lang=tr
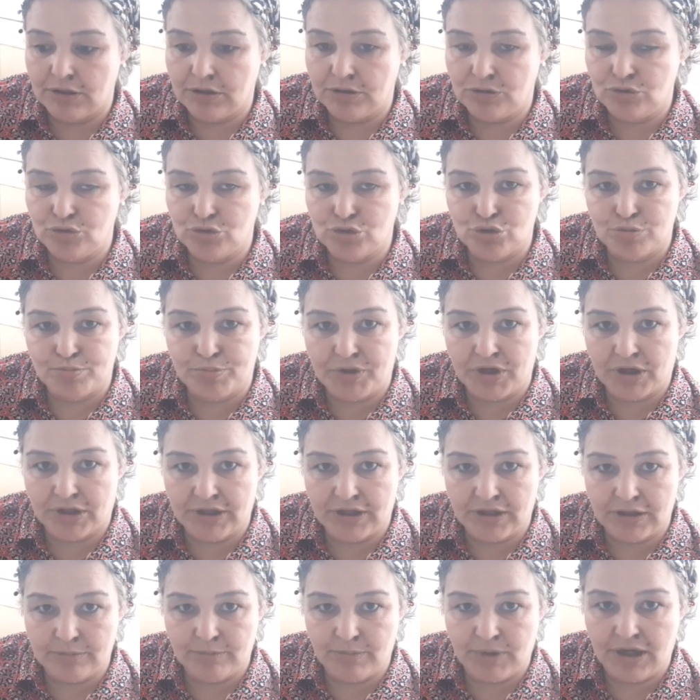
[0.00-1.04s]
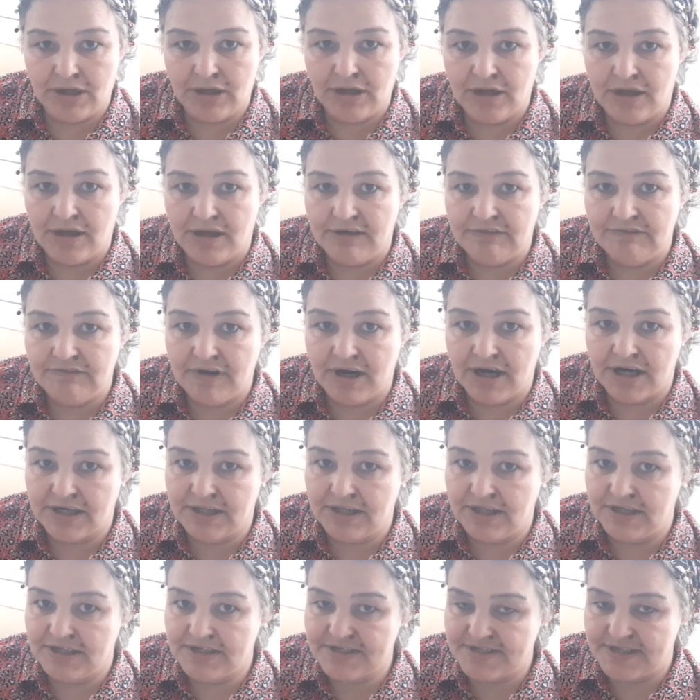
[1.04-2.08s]
YouTube kanalıma
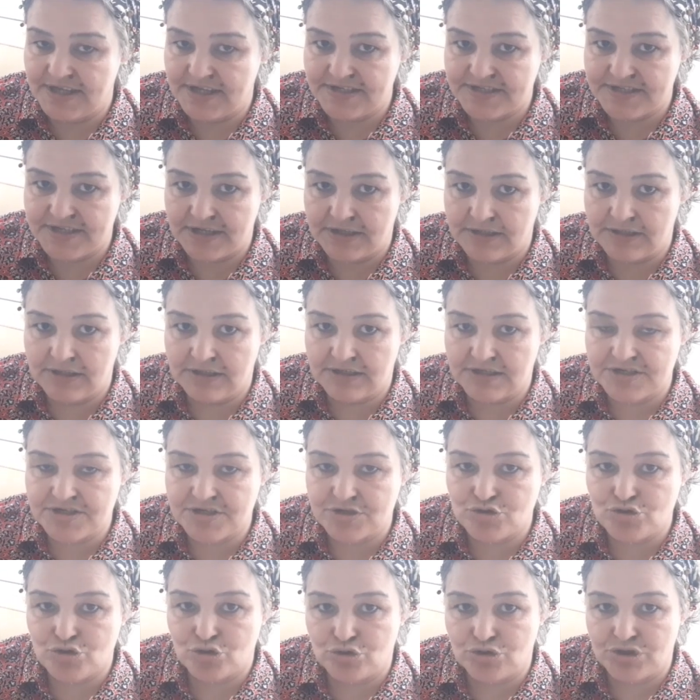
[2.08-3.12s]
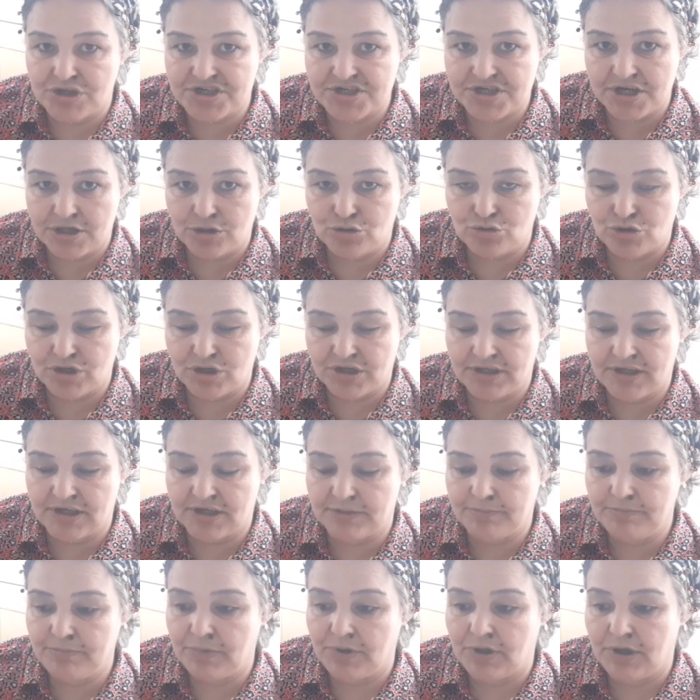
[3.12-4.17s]
verdiğiniz destekler için çok teşekkür
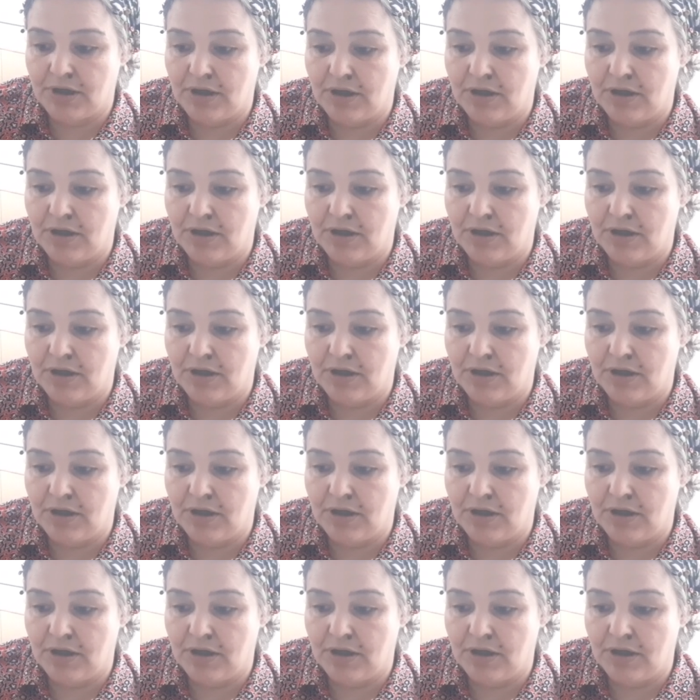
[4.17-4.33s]
ederim.